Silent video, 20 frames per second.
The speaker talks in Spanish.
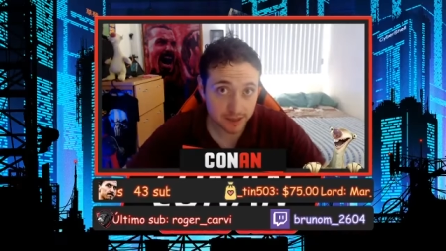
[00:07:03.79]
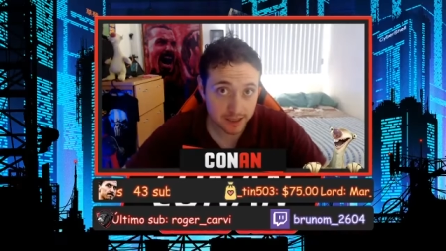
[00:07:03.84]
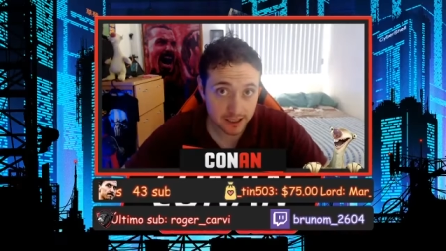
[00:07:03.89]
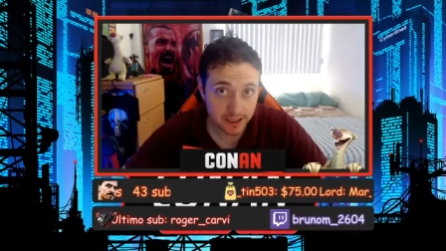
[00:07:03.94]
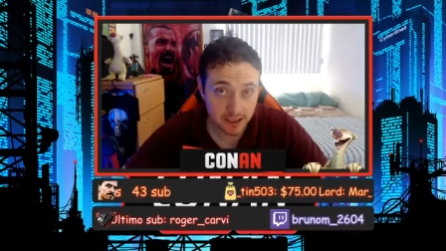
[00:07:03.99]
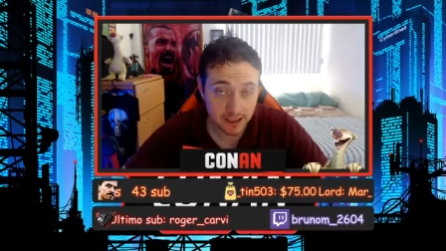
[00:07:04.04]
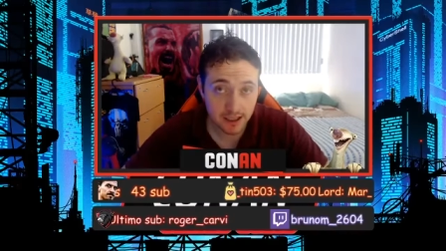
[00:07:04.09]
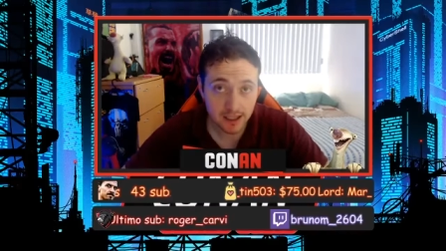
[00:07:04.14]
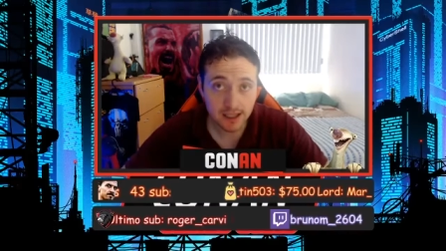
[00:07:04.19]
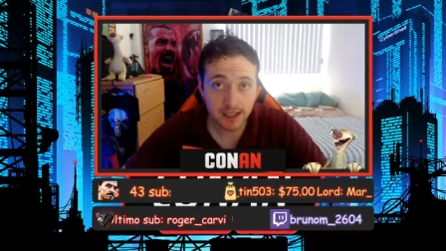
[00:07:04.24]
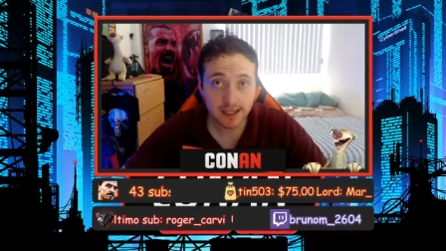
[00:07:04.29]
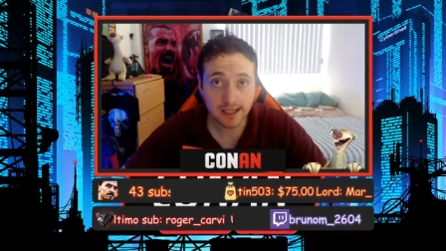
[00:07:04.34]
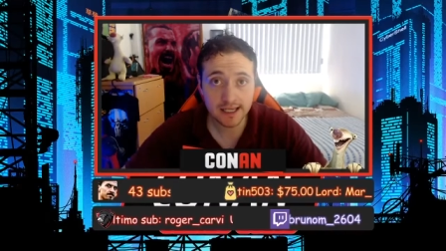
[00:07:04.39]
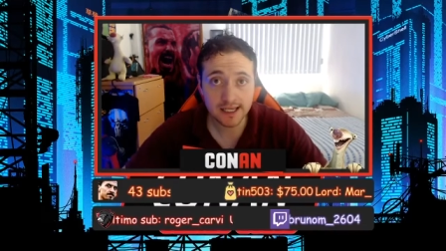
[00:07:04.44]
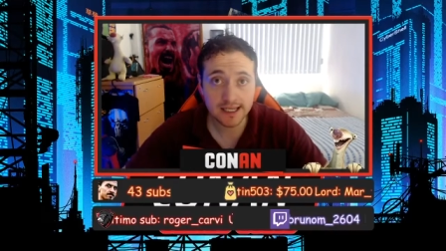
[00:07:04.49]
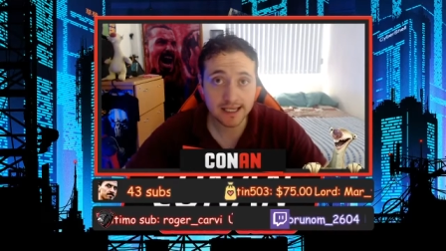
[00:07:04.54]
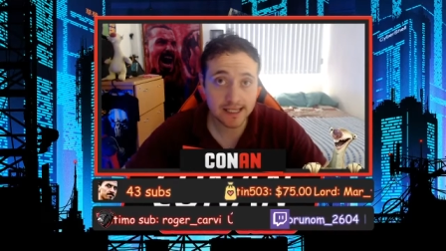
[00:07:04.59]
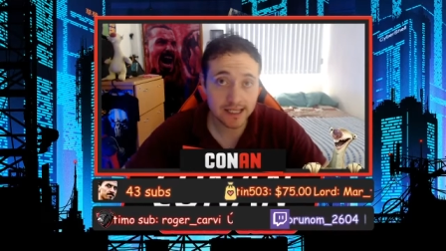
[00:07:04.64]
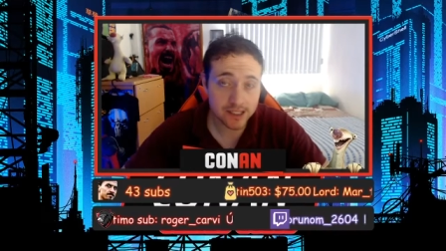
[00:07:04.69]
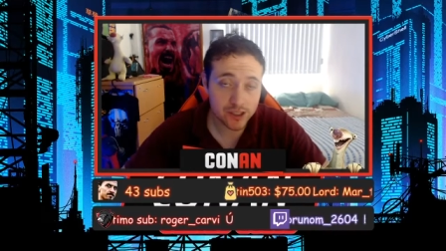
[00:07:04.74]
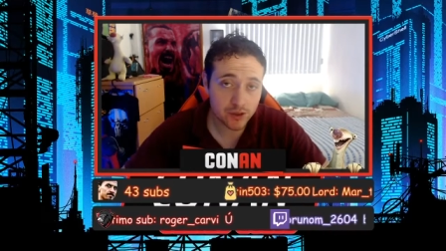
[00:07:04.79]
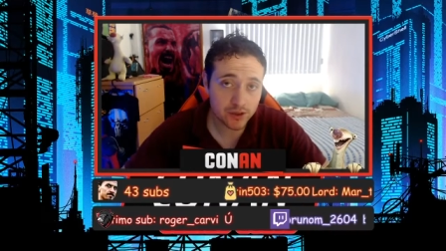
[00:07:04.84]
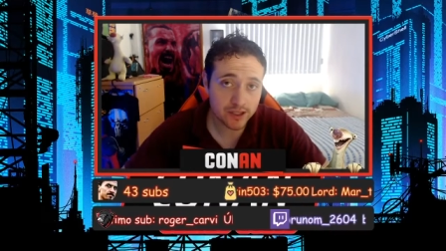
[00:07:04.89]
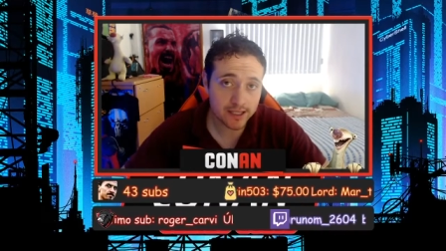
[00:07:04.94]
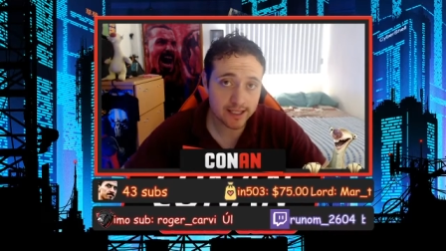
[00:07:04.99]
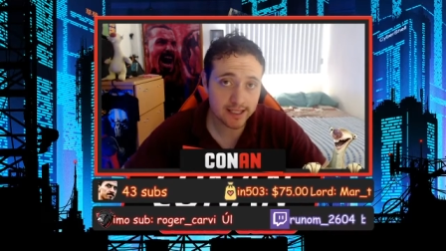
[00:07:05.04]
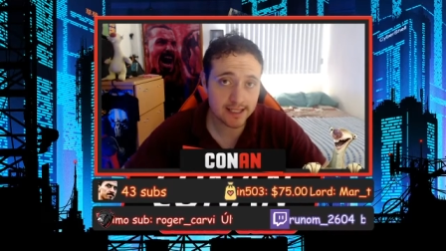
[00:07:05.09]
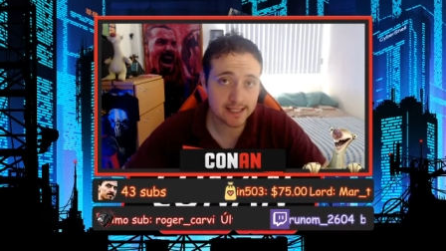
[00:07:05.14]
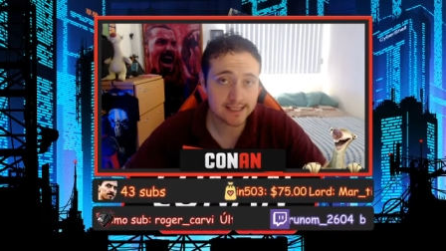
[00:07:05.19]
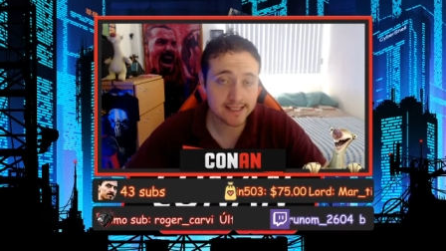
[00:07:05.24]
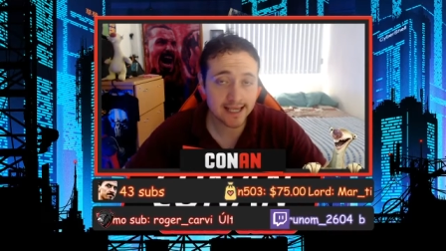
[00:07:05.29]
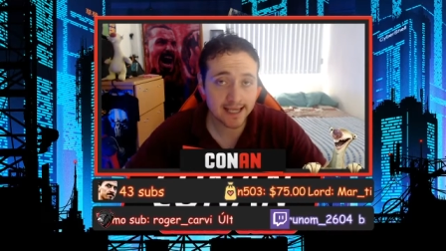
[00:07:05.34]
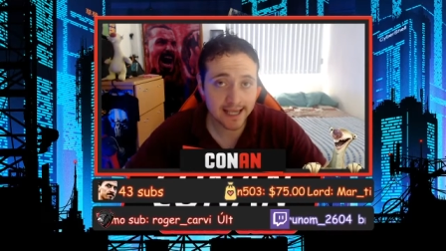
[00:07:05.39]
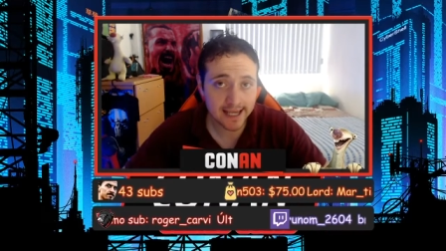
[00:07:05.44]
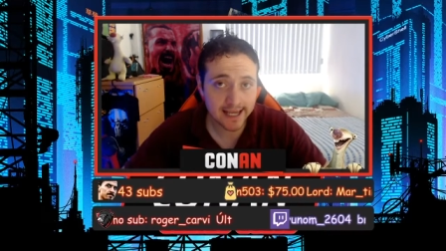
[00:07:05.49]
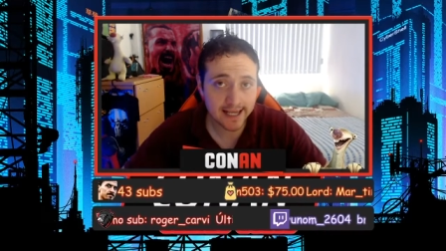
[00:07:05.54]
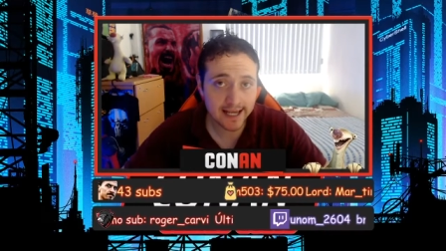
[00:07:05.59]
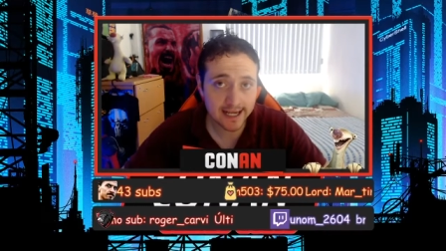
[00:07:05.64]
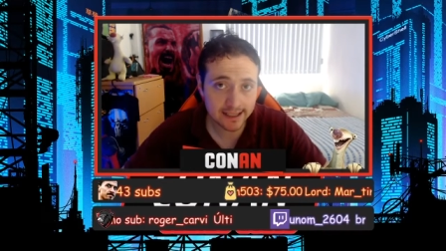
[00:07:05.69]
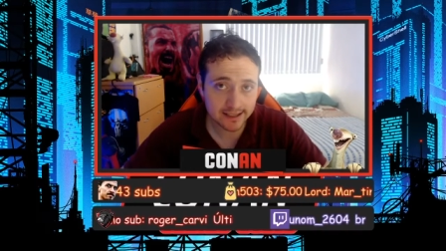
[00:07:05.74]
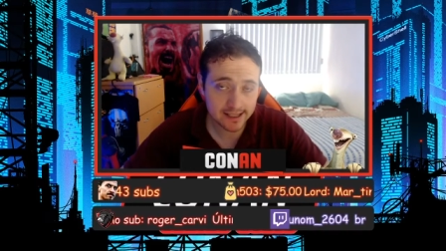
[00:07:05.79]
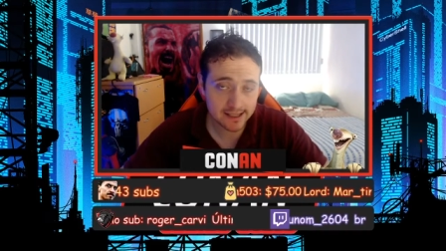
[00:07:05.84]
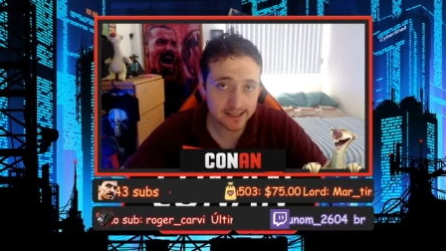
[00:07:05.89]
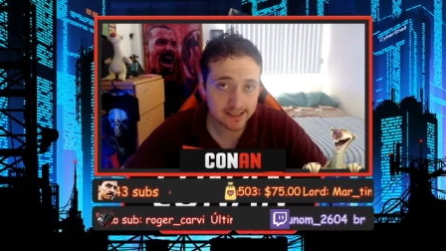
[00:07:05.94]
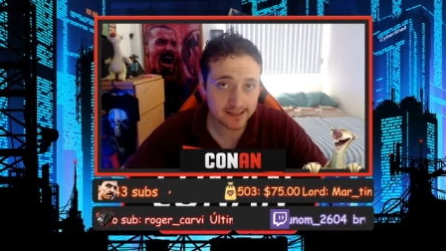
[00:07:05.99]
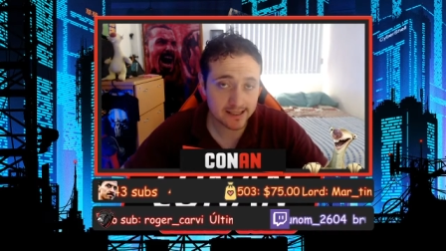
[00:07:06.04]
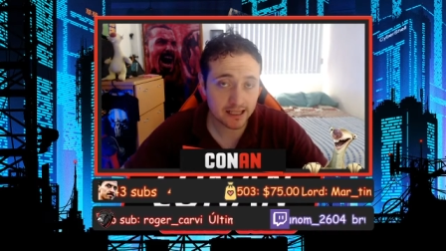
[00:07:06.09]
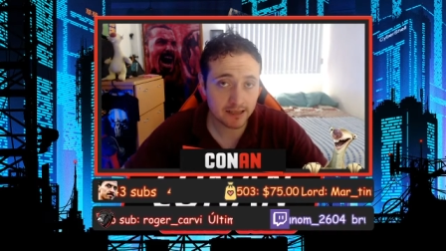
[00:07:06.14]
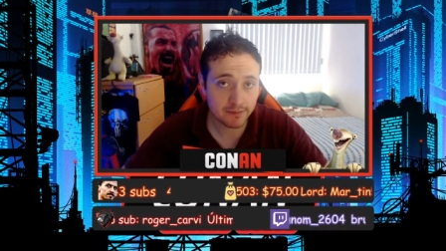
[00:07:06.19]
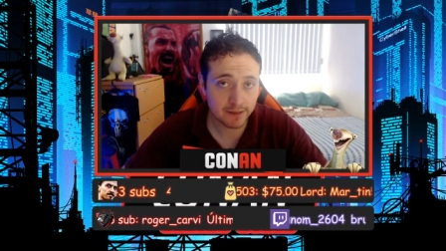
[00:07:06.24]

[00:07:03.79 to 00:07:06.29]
bien. El hecho de que saquen cartas en el